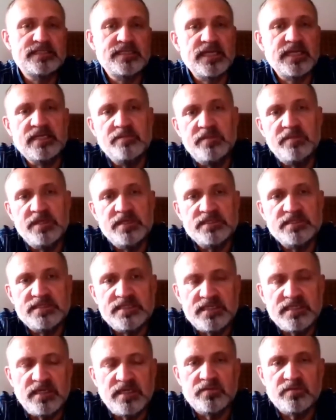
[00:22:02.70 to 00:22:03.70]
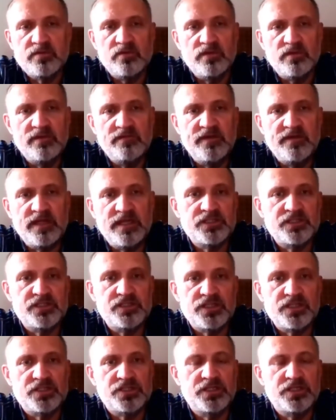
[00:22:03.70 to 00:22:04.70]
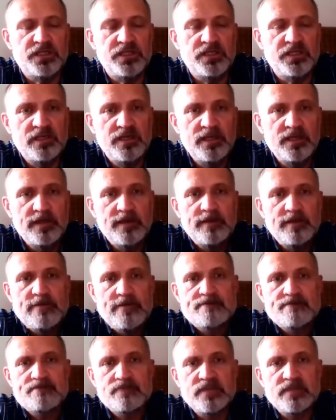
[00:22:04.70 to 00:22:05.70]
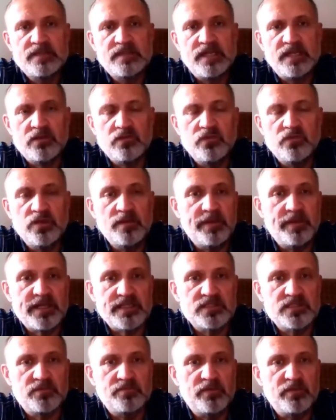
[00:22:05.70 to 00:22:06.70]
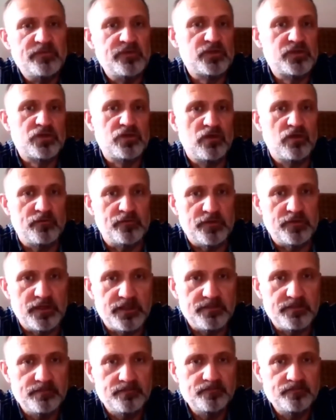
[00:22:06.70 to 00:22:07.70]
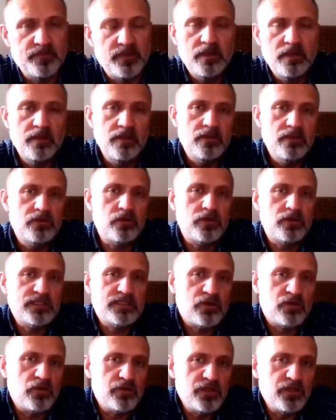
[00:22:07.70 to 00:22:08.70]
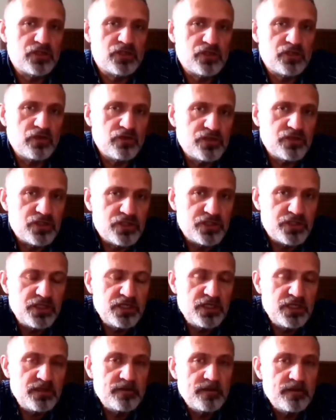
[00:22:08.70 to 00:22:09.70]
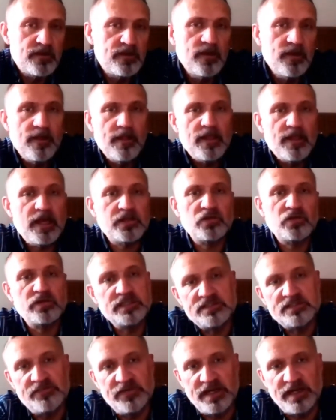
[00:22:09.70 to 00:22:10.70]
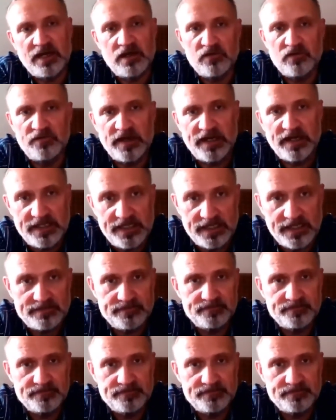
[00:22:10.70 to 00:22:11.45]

takim językiem, który wiele rzeczy traktuje bardzo powierzchownie. Trochę z konieczności, a trochę z wyrachowania.